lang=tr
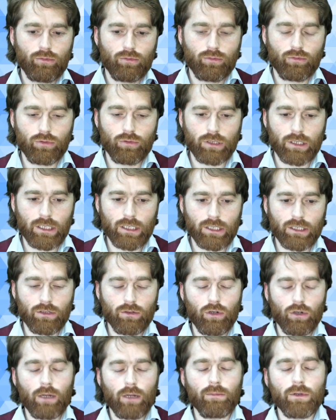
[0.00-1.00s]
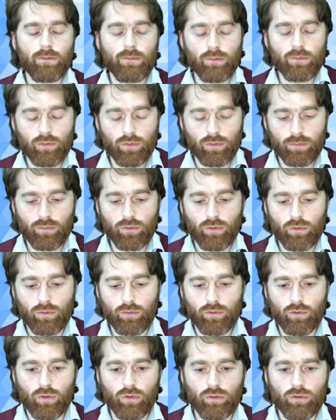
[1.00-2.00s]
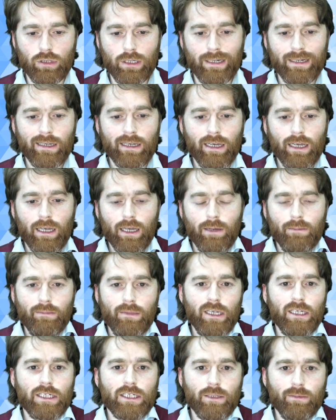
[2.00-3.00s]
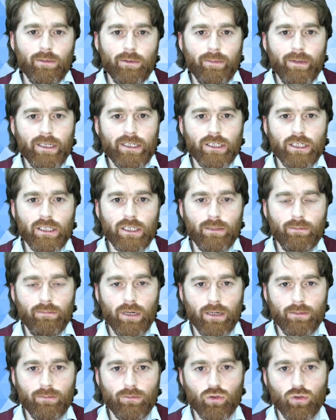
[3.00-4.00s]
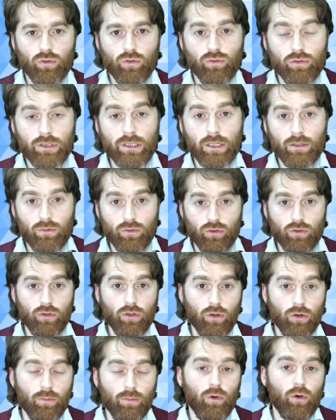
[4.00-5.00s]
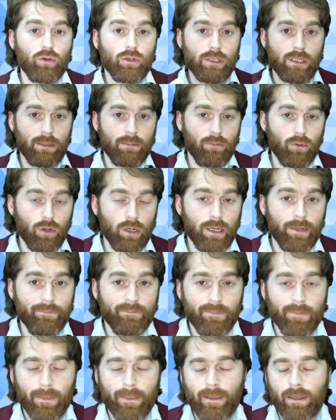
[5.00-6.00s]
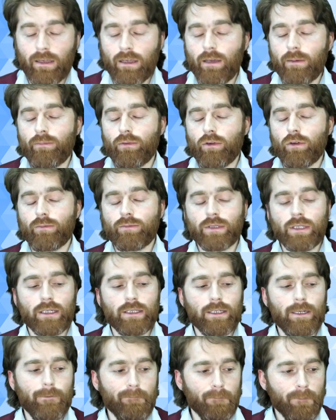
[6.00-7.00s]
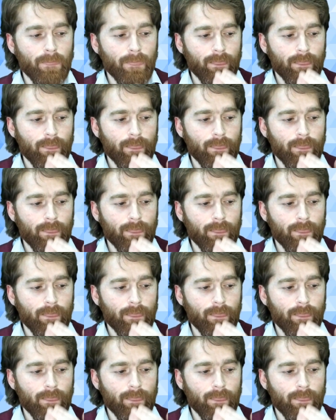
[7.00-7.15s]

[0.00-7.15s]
Türkiye için önemli bu, bu konuya değişik bir pencereden bakmış olur diye düşünüyorum. O yüzden böyle yapıyorum zaten.